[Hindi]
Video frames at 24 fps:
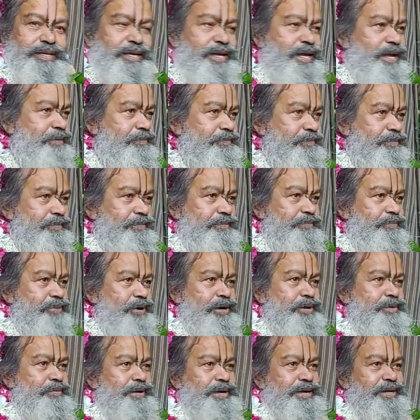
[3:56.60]
ये
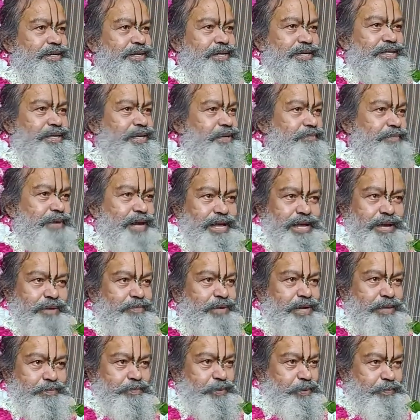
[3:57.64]
भगवान की ये
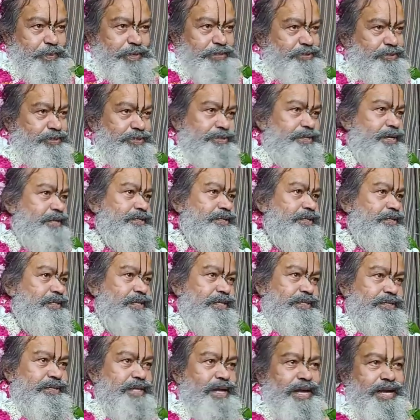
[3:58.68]
मायामय प्रपंच जैसे
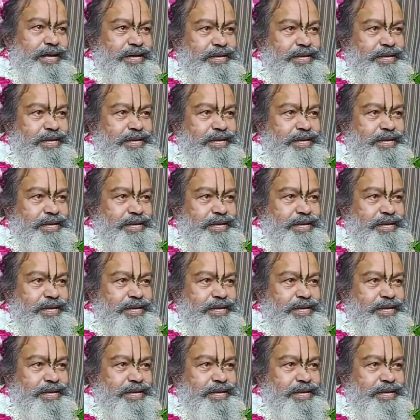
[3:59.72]
दिखता